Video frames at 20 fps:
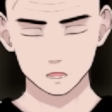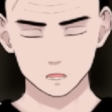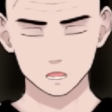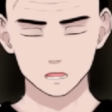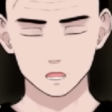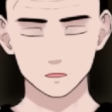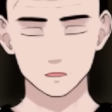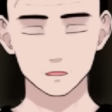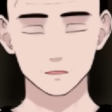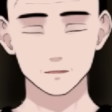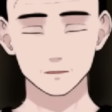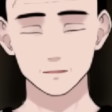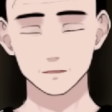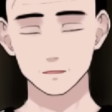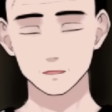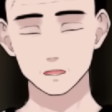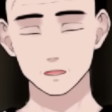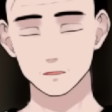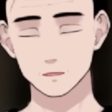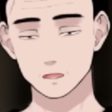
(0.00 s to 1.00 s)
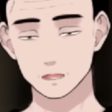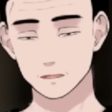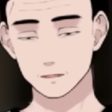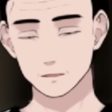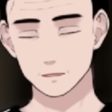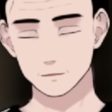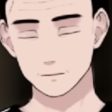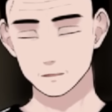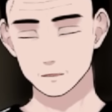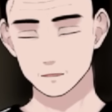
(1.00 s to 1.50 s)
年寄りでもないの
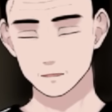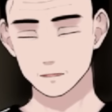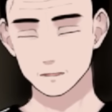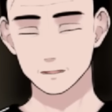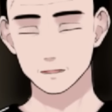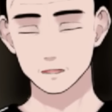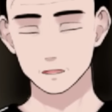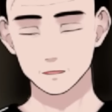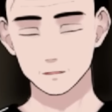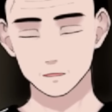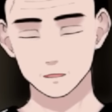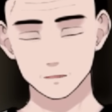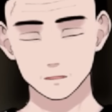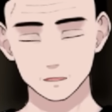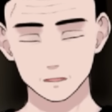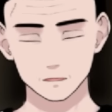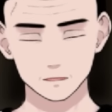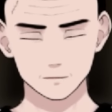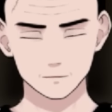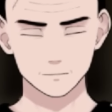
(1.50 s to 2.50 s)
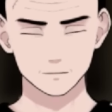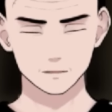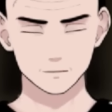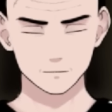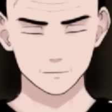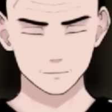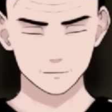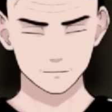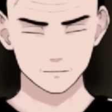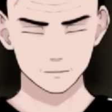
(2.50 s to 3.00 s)
に認知能力が低下している、